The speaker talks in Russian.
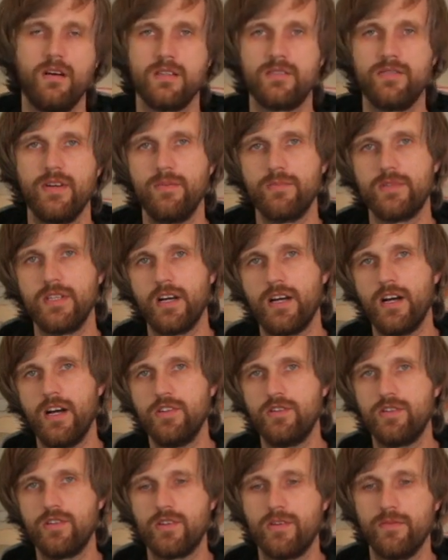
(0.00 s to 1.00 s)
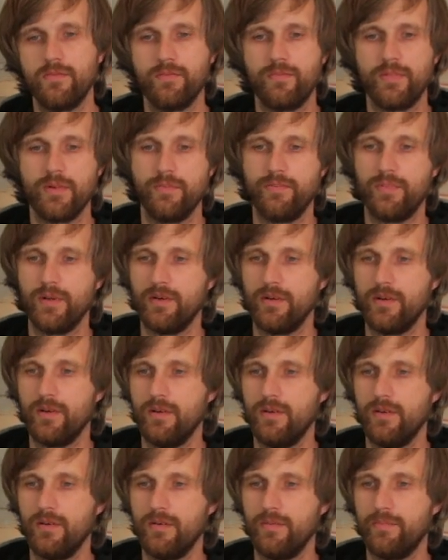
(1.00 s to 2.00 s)
своим заказчикам
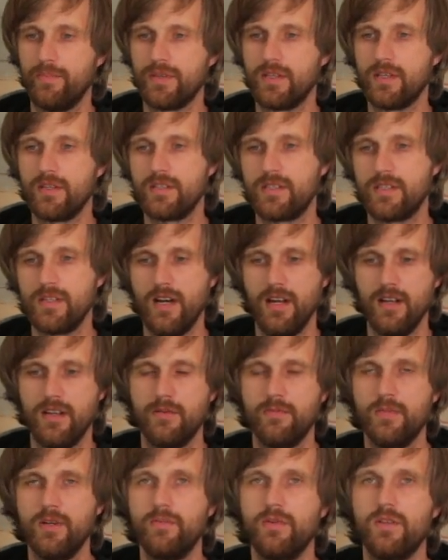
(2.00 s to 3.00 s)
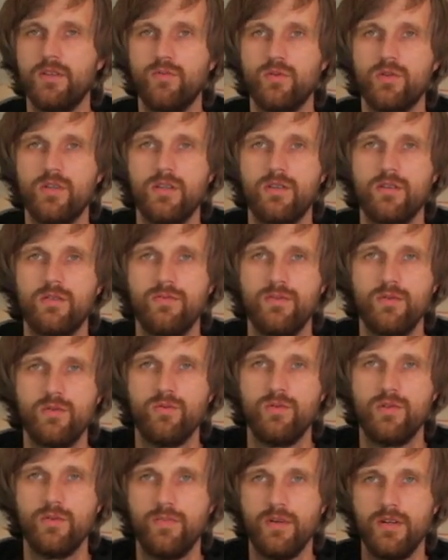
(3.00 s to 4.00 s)
потенциальным именно вот этот
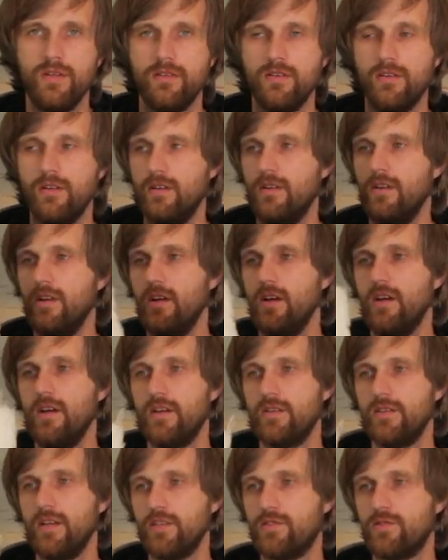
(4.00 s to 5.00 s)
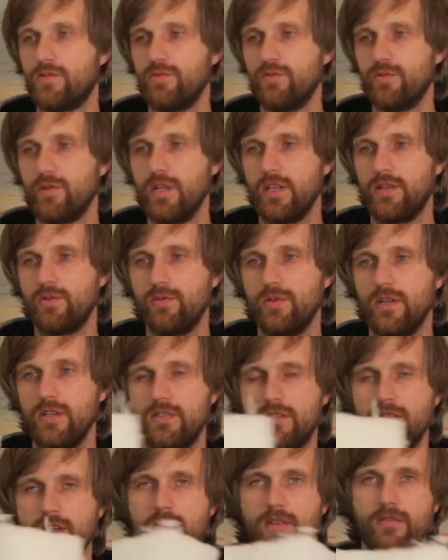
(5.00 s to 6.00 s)
вид утеплителя. Значит, вот это у
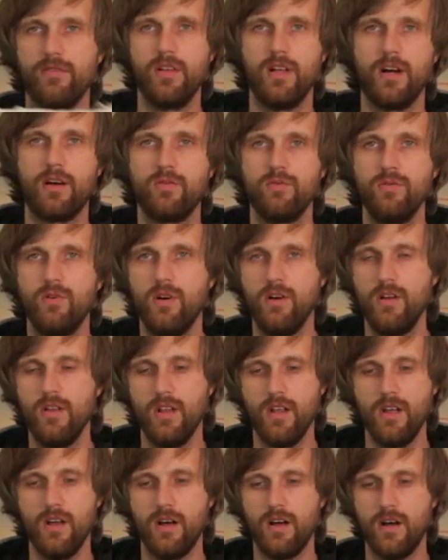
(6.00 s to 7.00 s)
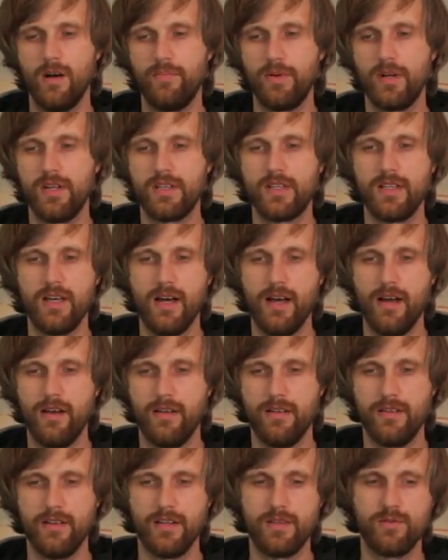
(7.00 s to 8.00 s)
нас стекловолокно,
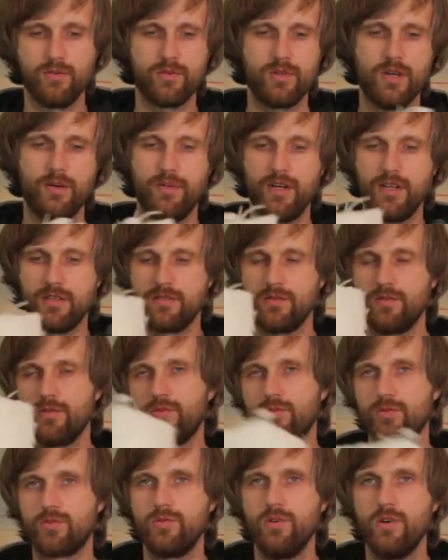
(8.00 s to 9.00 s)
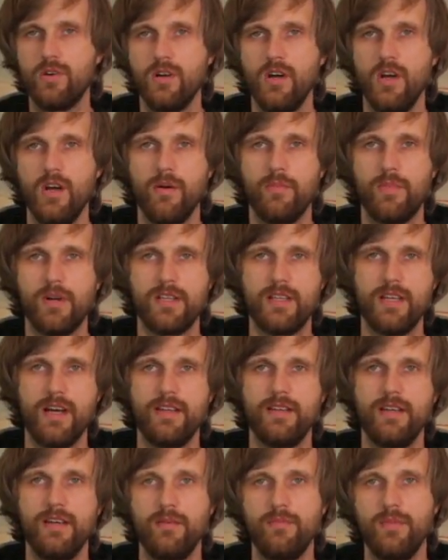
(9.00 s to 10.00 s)
плита, это вот обрезанный кусок,
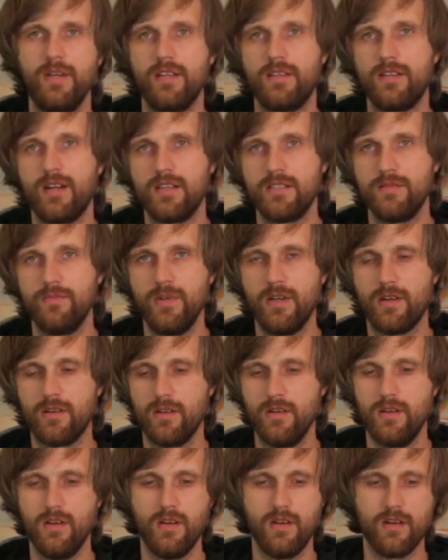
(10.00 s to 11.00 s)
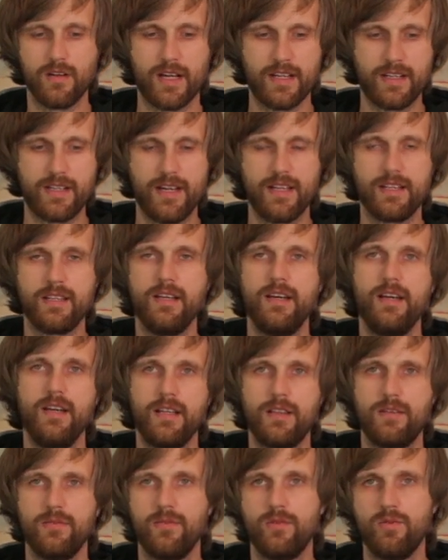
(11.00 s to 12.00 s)
плита, она имеет размер конкретно
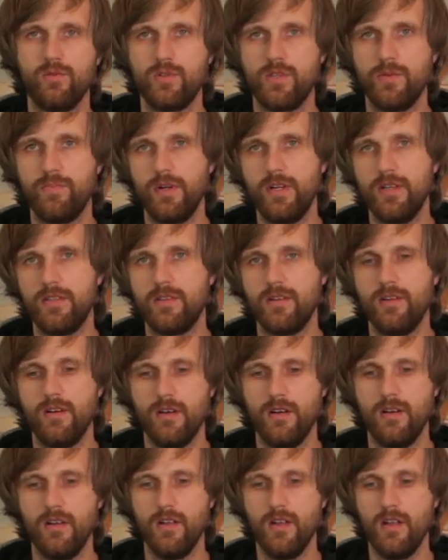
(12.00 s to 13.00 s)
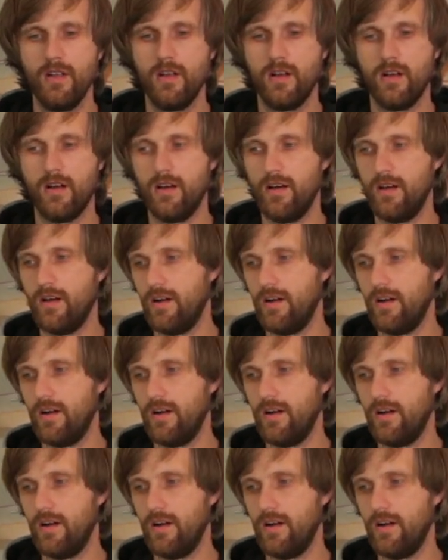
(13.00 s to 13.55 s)
этого утеплителя 60